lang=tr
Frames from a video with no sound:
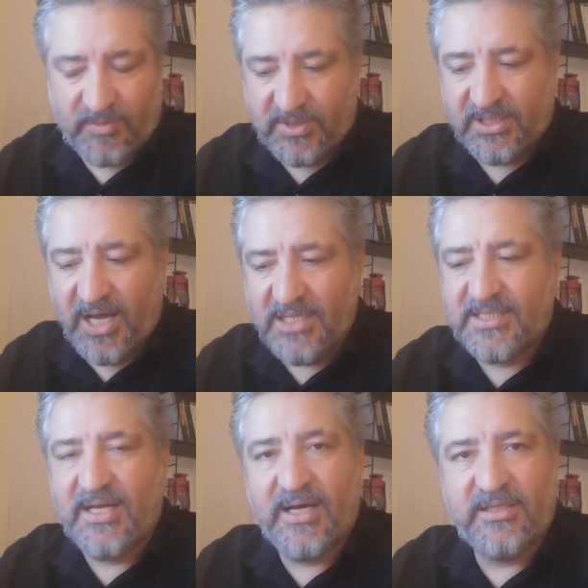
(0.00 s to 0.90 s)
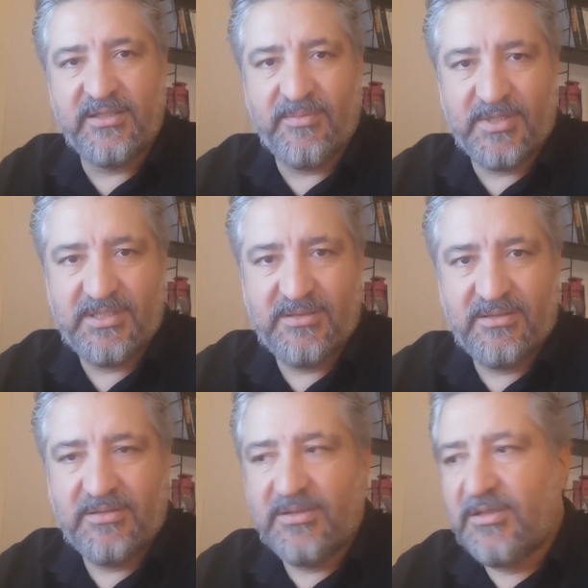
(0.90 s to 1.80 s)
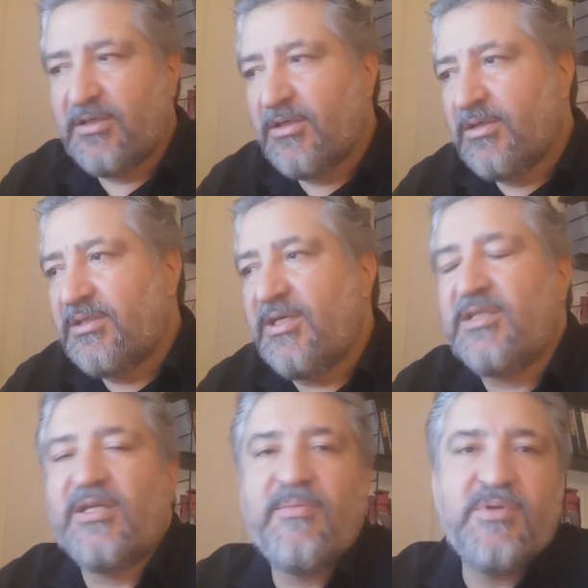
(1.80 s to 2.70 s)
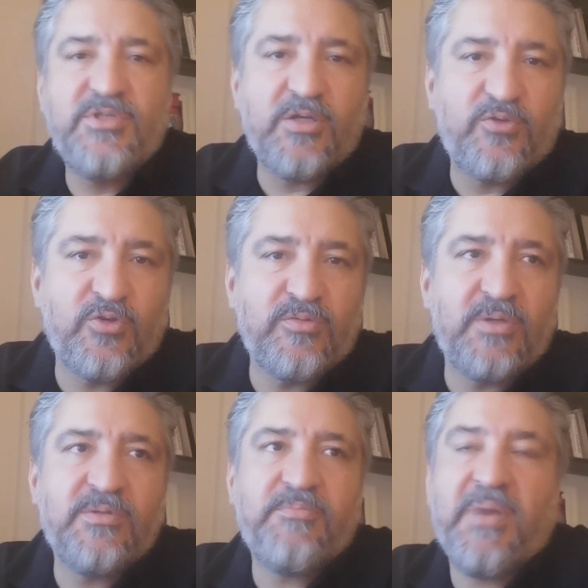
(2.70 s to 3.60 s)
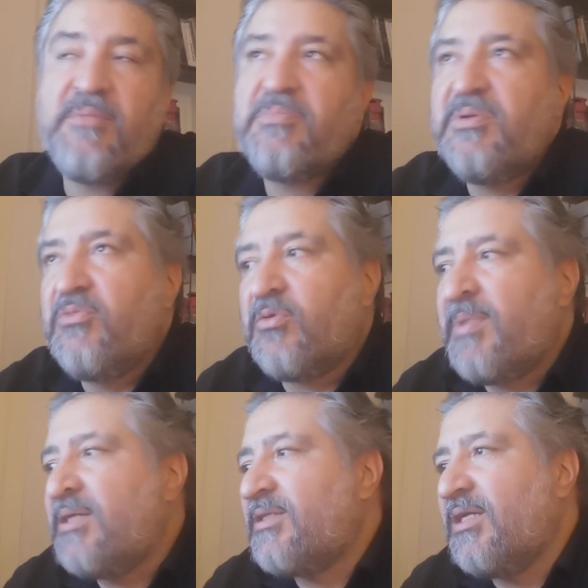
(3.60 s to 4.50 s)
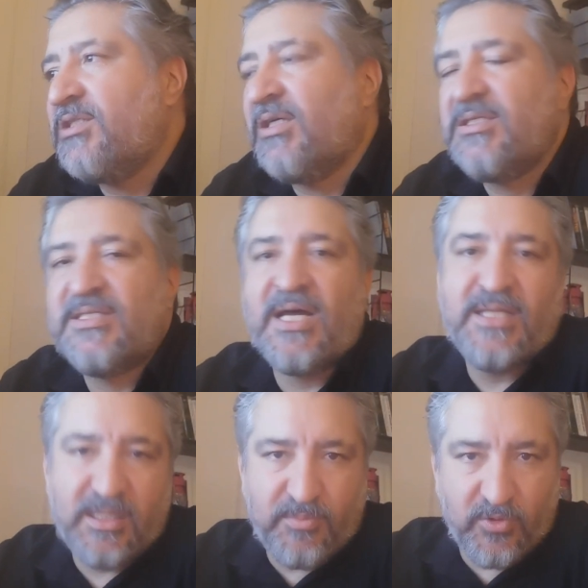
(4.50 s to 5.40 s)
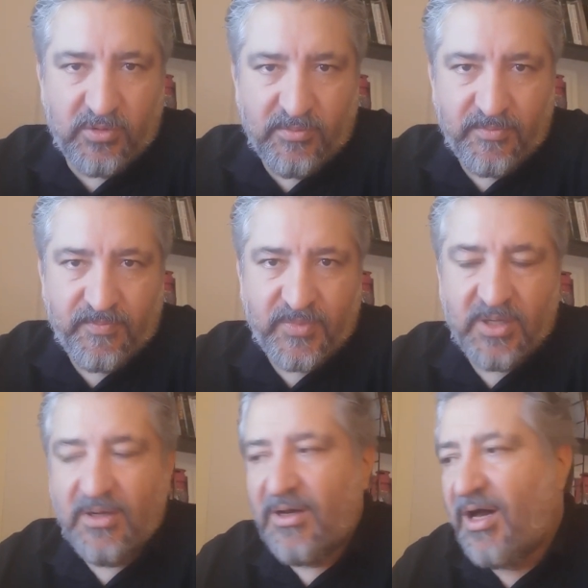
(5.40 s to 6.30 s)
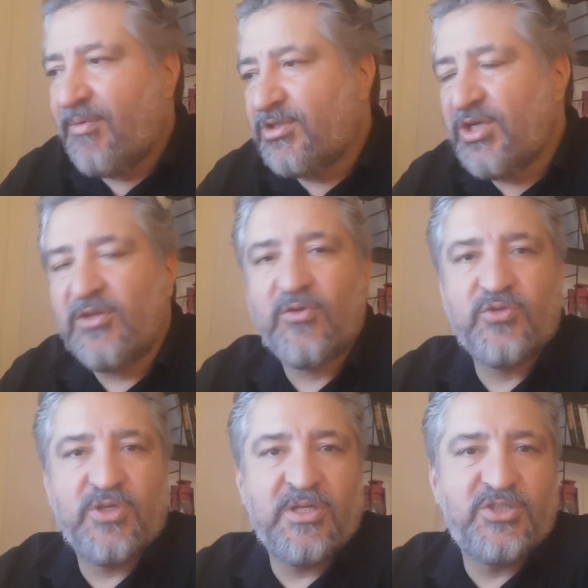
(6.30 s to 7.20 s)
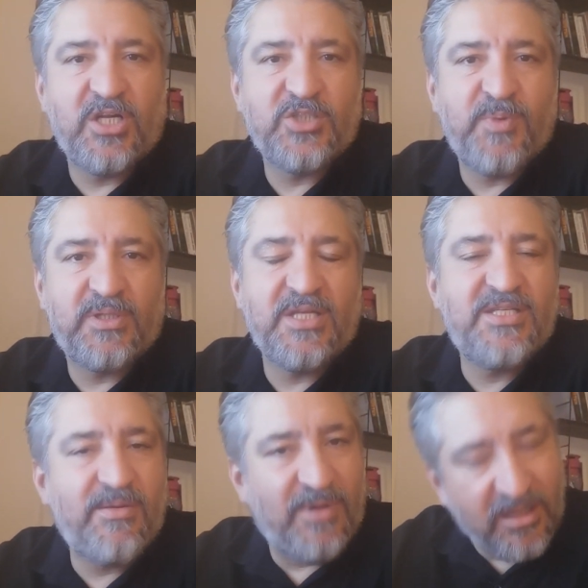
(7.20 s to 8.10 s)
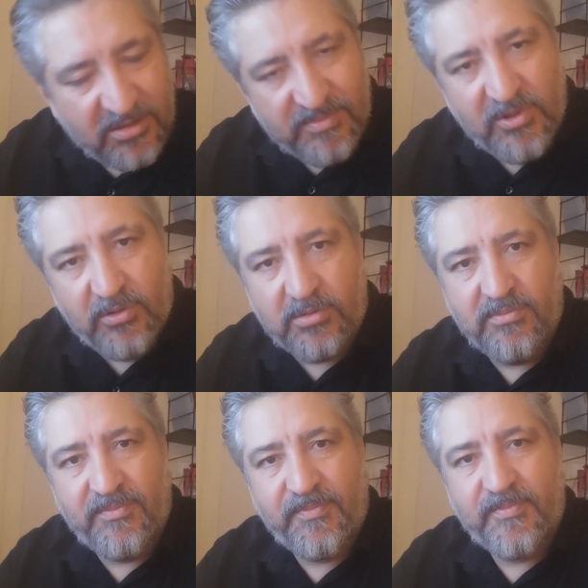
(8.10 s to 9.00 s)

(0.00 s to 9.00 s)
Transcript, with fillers: Bakın asla hayır demez. Getirebilecek durumda mı ben bilmiyorum. Ben Salişka'nın zannetmiyorum. Ama Şenol Hoca ile çalışmaktan zevk aldığını biliyorum.